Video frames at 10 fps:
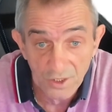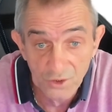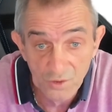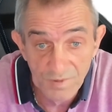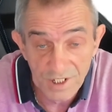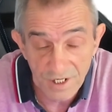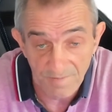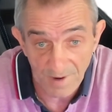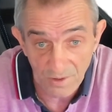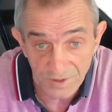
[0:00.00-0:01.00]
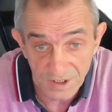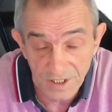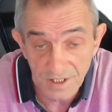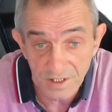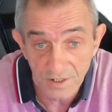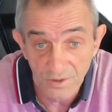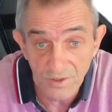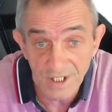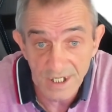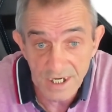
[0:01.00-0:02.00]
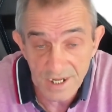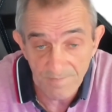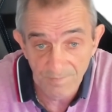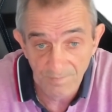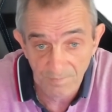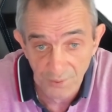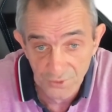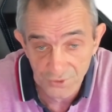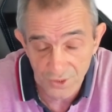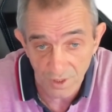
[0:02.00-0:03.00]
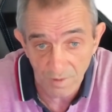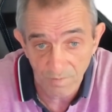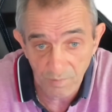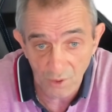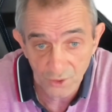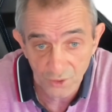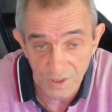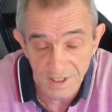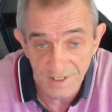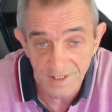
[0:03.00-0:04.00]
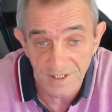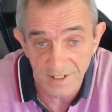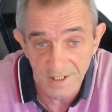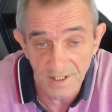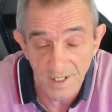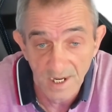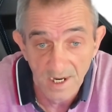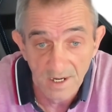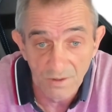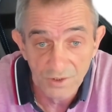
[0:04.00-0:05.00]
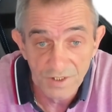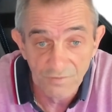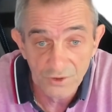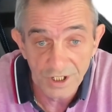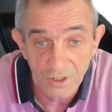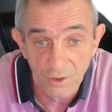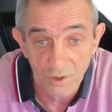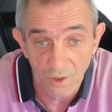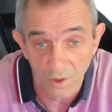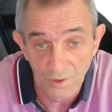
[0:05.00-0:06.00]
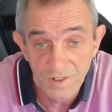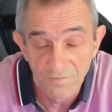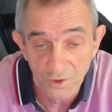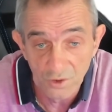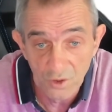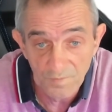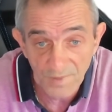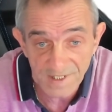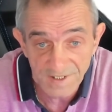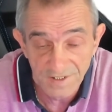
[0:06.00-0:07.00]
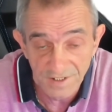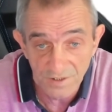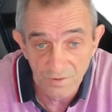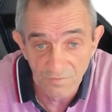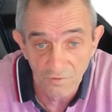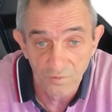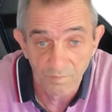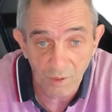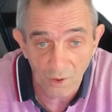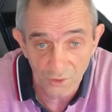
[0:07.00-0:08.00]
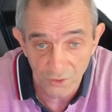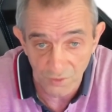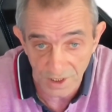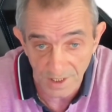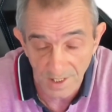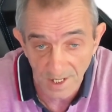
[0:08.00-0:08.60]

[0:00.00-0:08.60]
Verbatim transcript: N'oubliez pas aussi qu'il y a plusieurs produits, c'est-à-dire au niveau des colorants, au niveau de l'opacité de vos produits